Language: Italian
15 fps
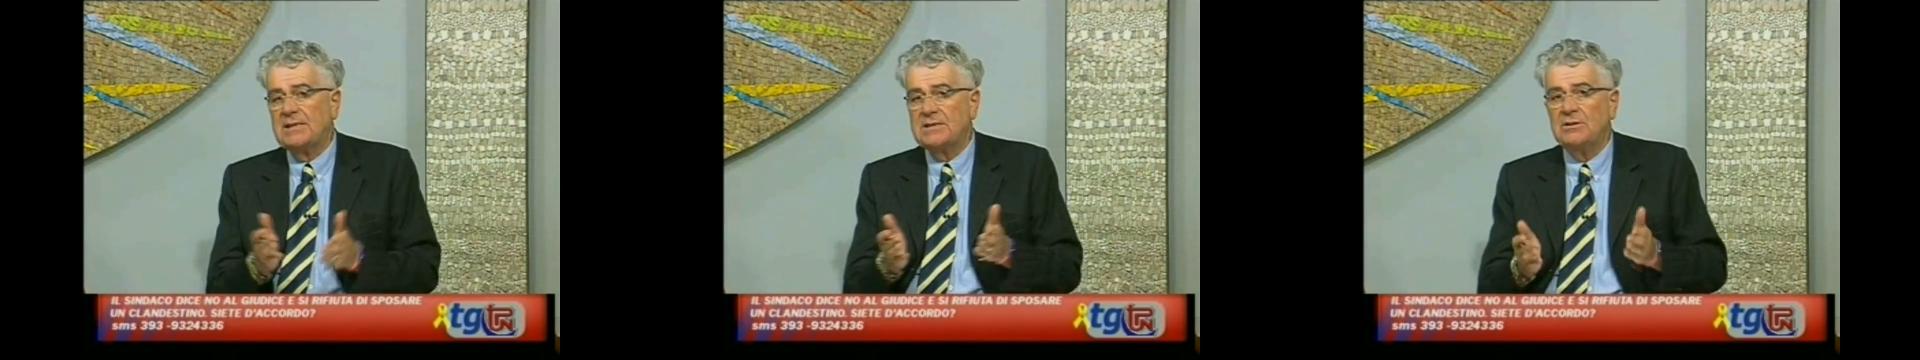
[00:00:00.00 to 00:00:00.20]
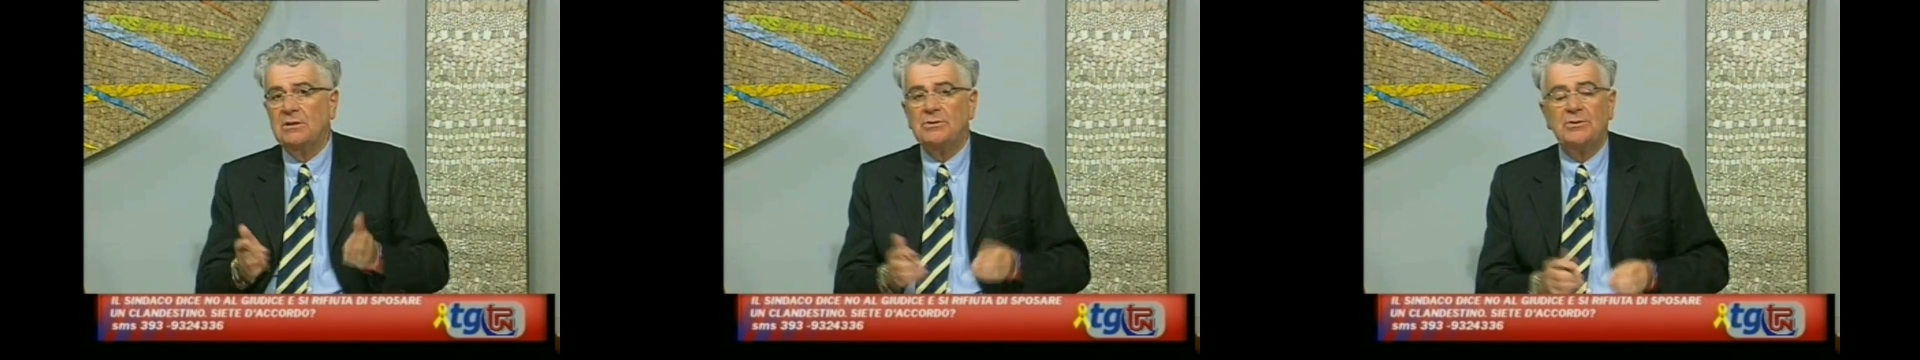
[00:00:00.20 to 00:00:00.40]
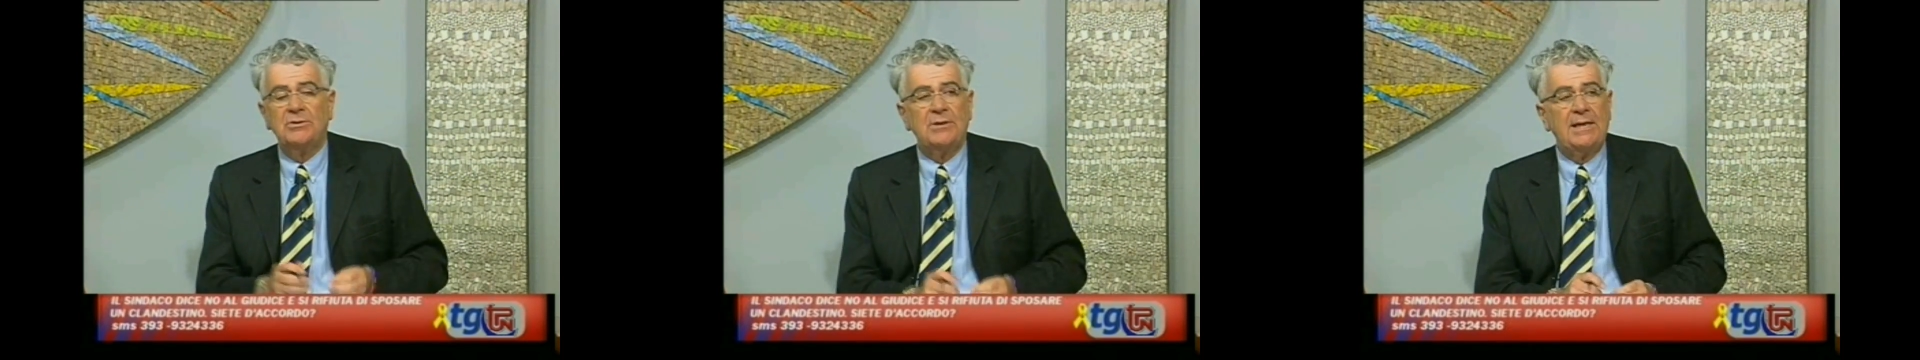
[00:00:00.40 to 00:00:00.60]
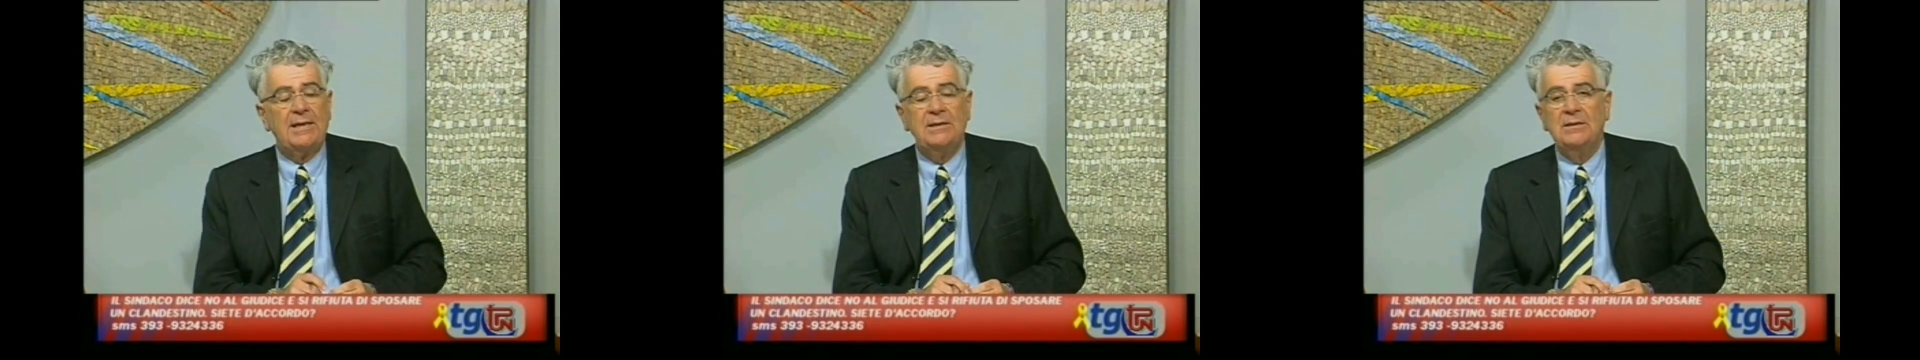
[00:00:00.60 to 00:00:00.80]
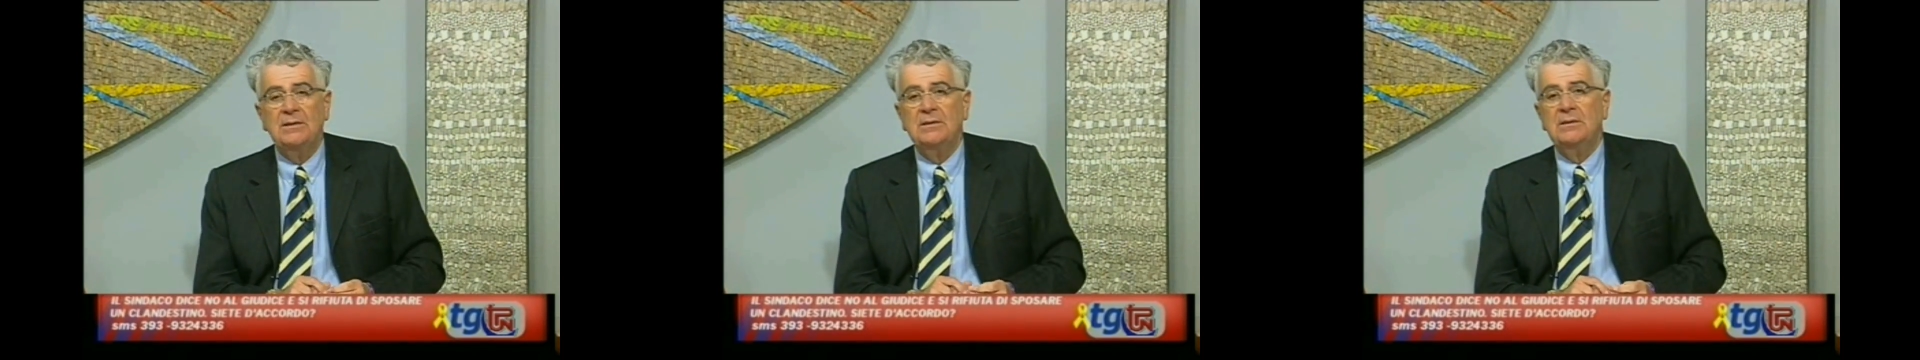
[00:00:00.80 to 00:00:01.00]
Sino ad
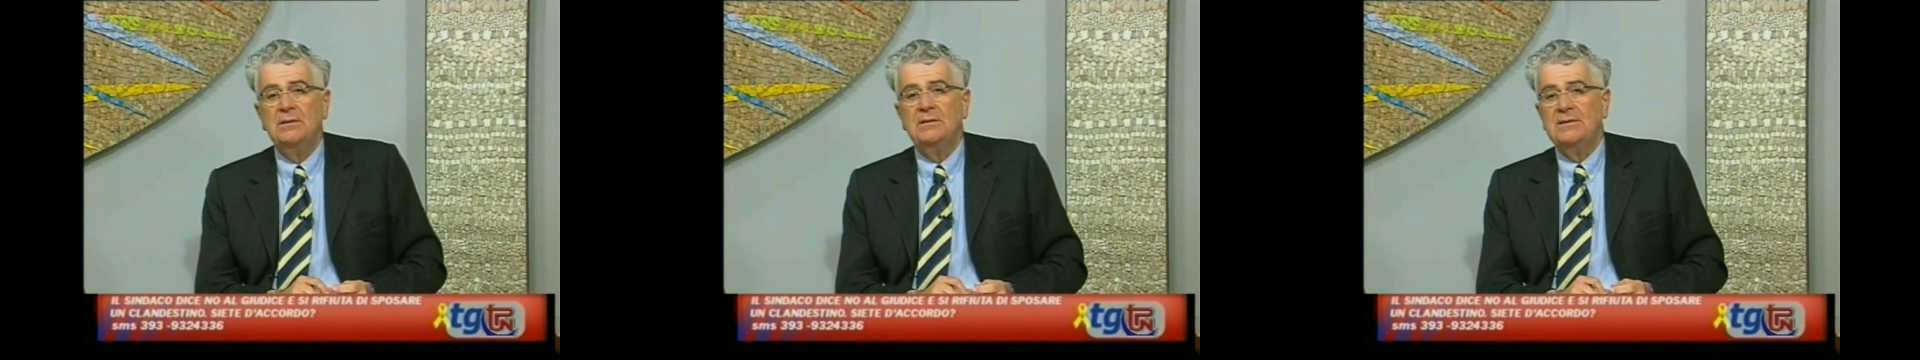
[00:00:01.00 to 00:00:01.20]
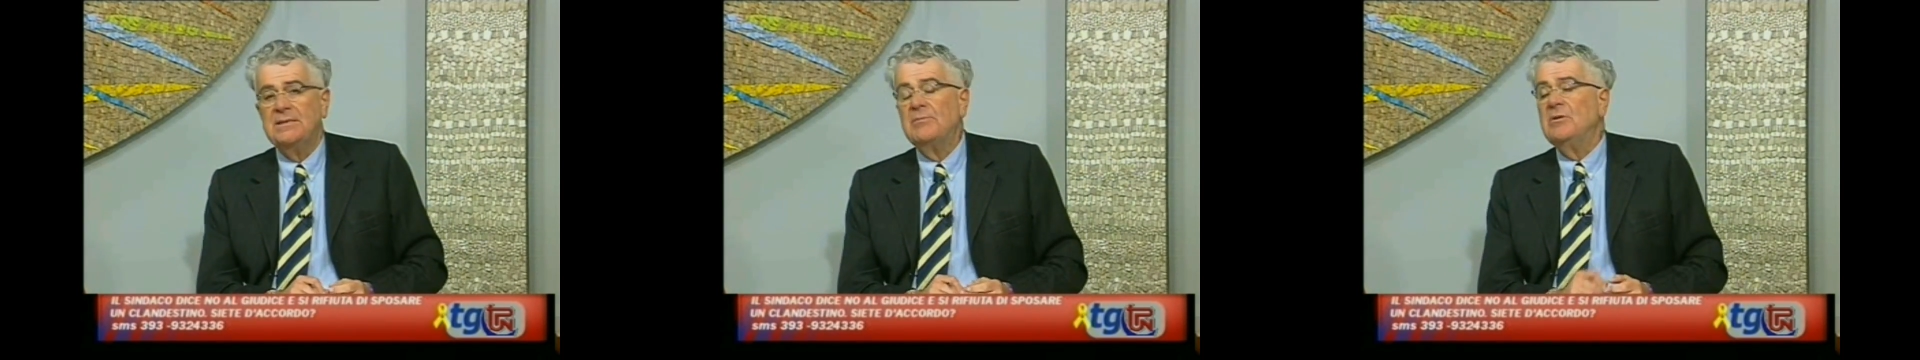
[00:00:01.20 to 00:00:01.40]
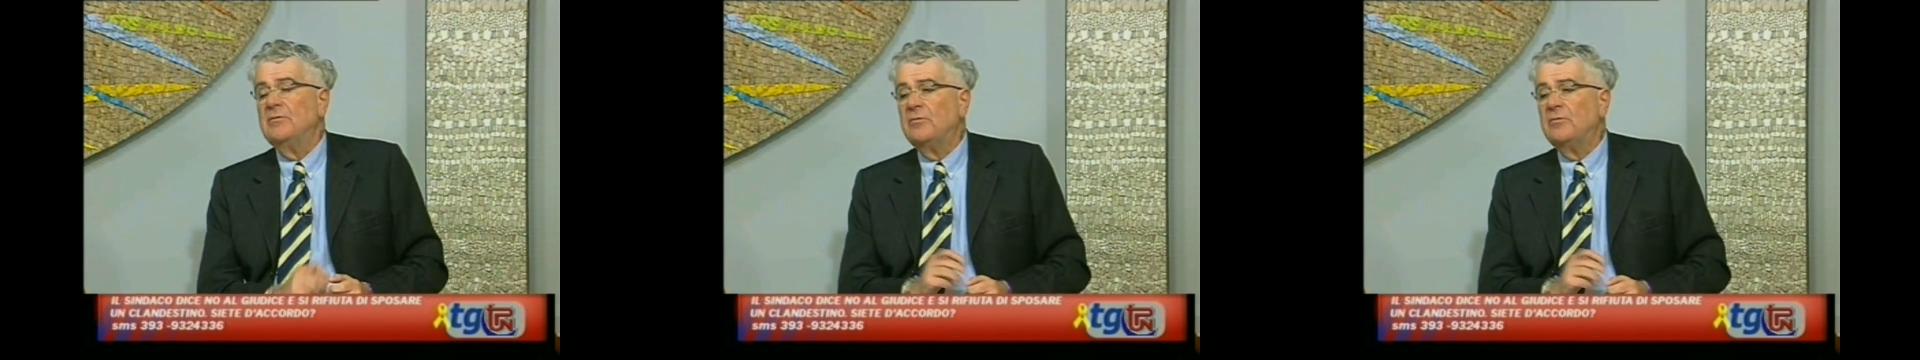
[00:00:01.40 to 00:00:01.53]
ora diciamo il